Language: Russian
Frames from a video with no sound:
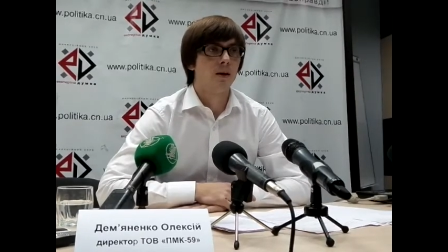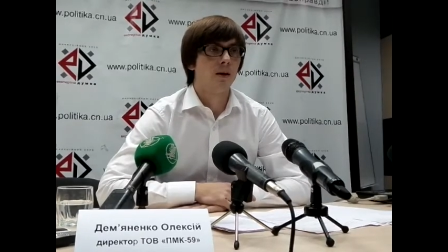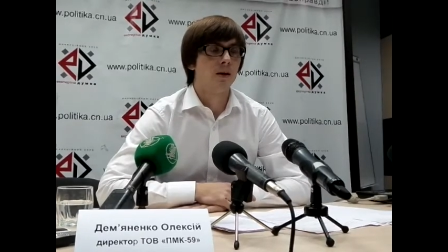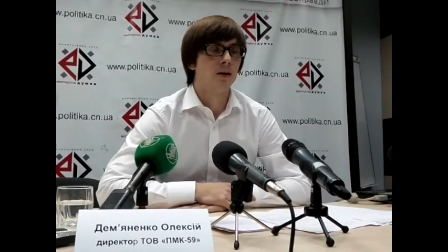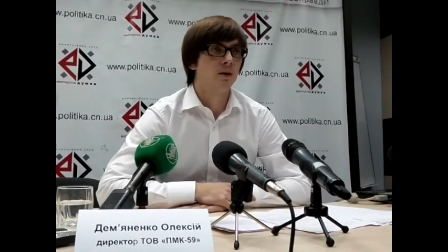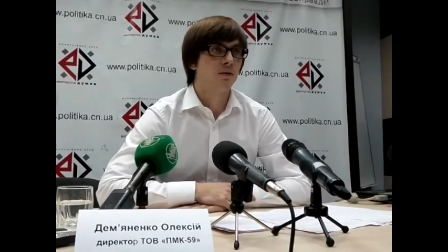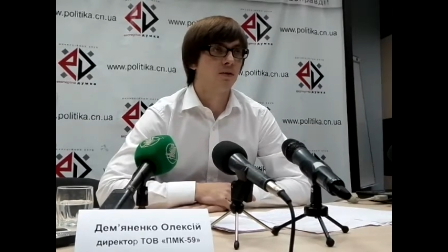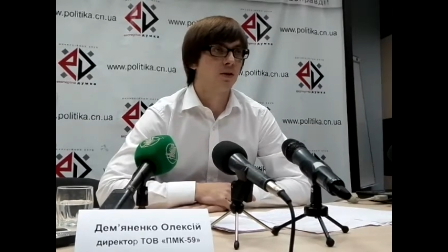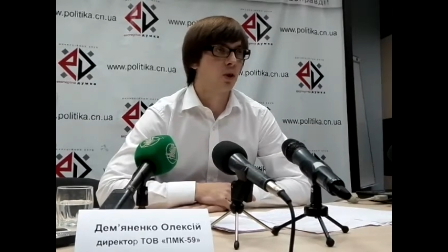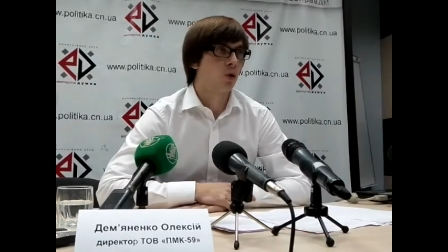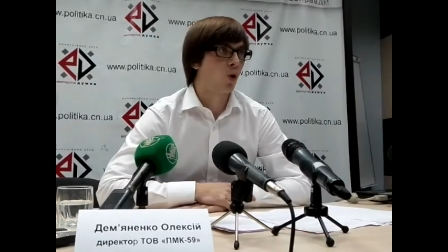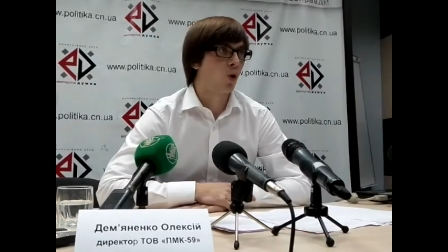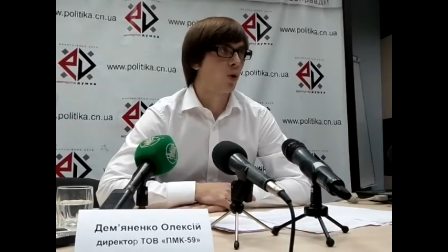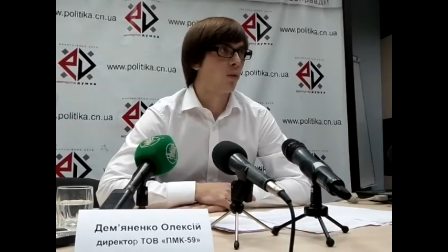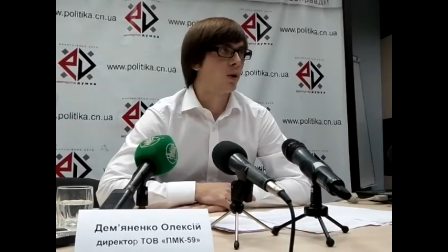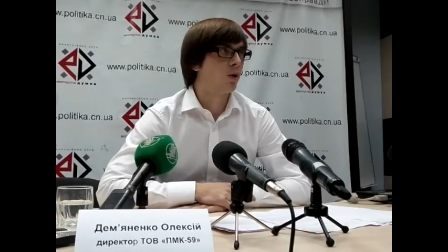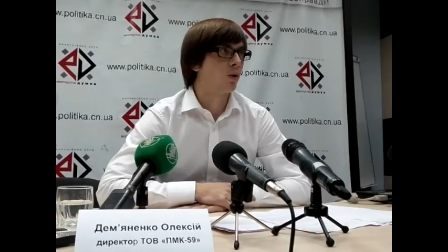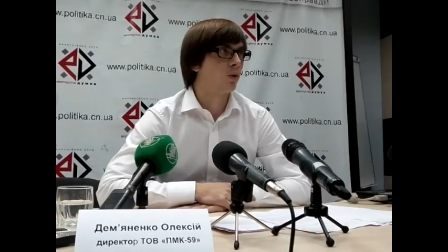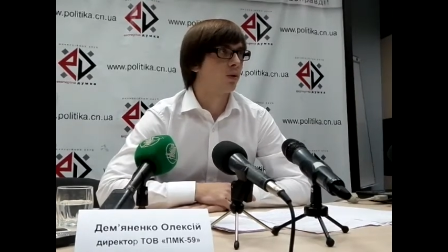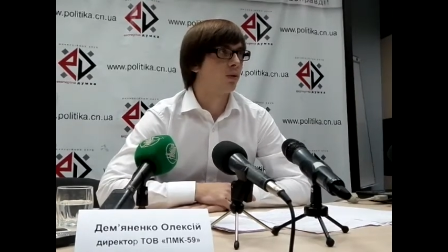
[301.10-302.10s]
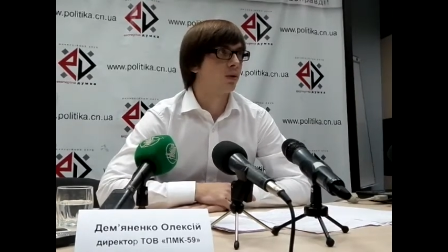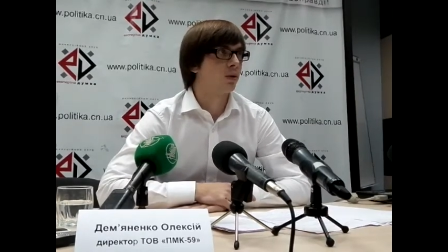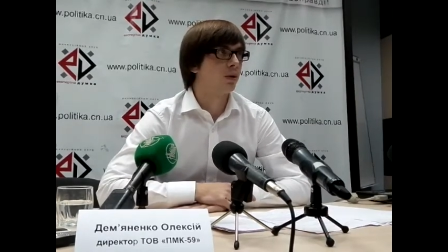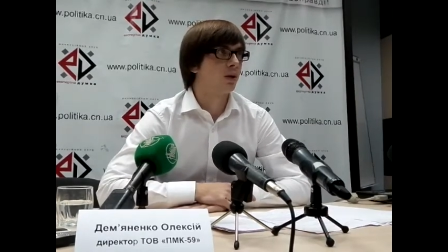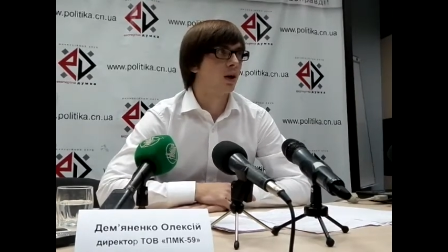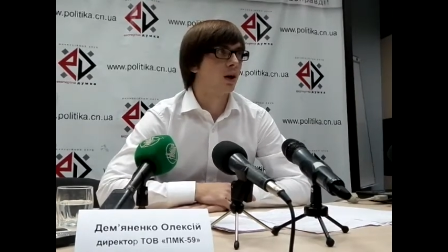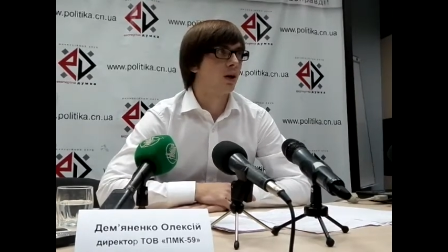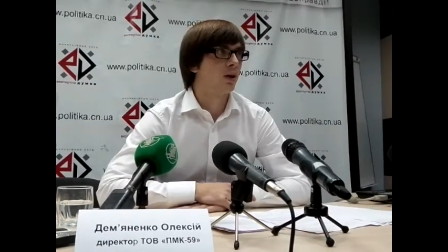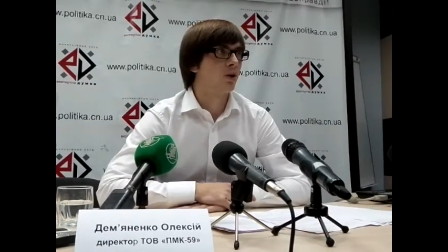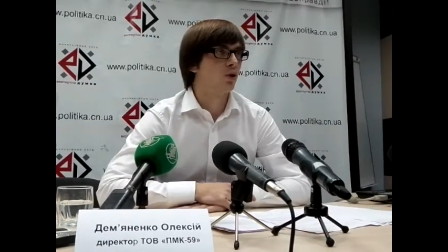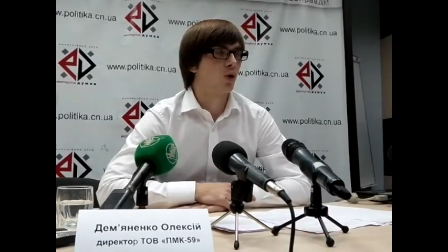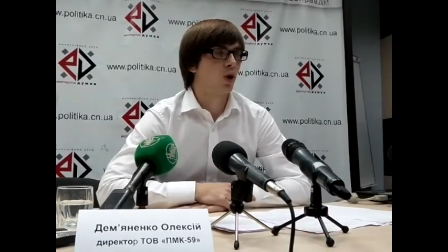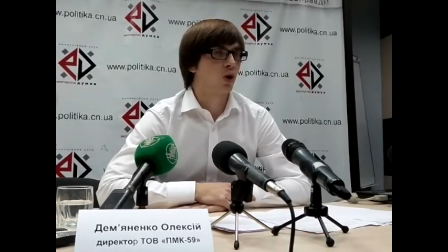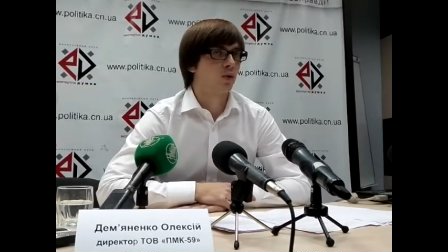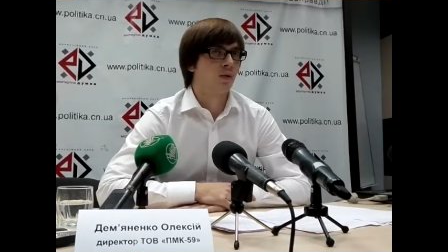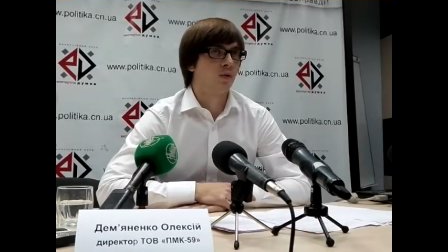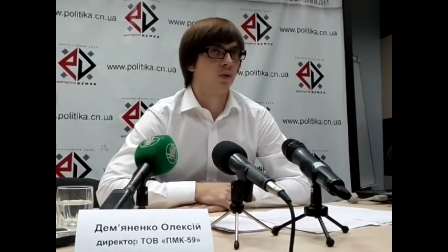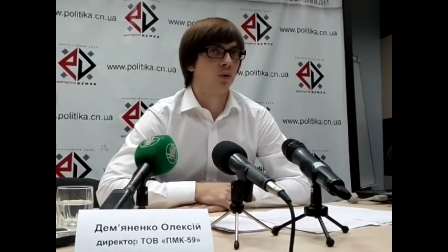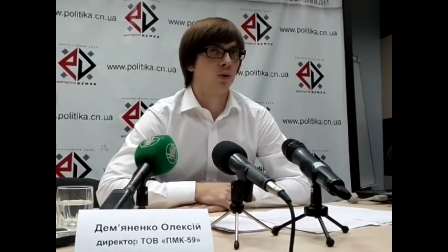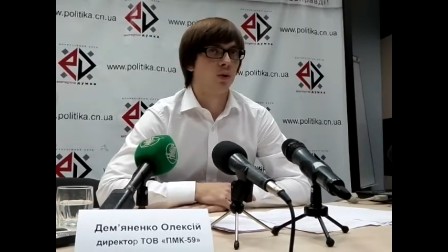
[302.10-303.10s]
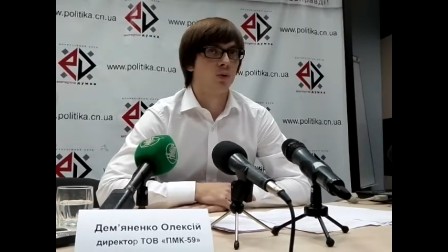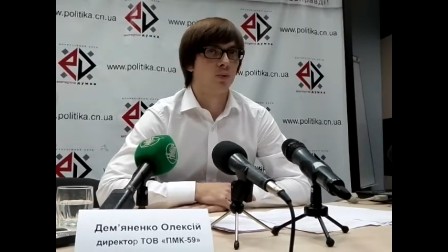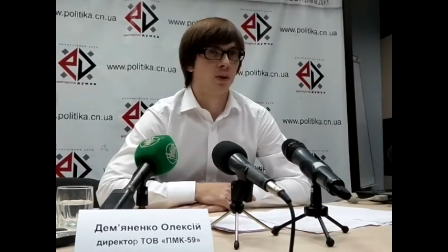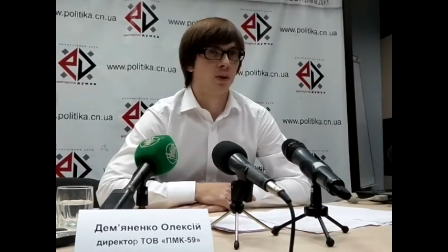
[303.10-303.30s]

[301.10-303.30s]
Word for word: Или второе мое, я еще раз повторюсь,